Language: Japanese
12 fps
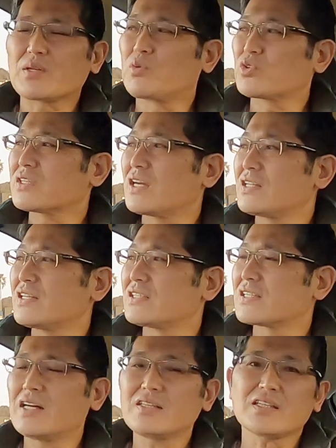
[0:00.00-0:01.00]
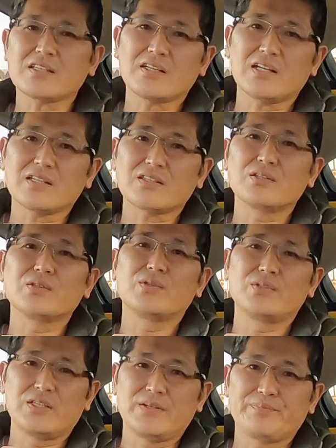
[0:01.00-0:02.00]
もったいない時間だったなっていう
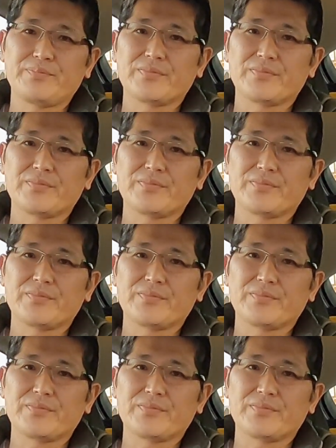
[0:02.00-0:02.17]
風に。